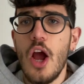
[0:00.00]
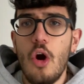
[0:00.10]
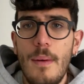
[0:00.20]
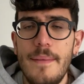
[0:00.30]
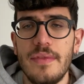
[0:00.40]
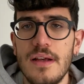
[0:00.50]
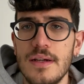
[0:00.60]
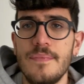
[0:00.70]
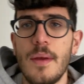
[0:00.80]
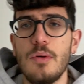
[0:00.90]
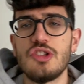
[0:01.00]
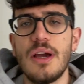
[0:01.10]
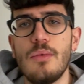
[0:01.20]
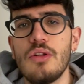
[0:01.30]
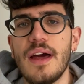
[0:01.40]
come eh,
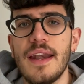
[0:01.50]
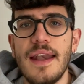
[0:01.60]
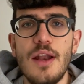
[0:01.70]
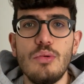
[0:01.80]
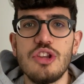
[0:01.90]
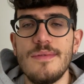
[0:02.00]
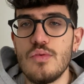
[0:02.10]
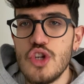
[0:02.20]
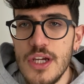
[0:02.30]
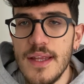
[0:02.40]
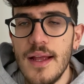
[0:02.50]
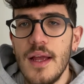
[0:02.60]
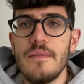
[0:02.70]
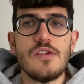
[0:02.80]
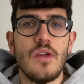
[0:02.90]
possiamo notare nelle ultime uscite,
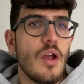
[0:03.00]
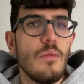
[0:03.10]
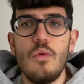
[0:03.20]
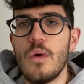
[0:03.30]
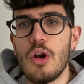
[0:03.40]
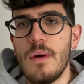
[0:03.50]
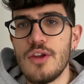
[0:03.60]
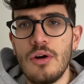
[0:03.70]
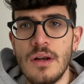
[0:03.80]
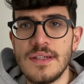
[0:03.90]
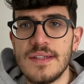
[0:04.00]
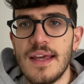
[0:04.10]
visto che comunque Romagnoli si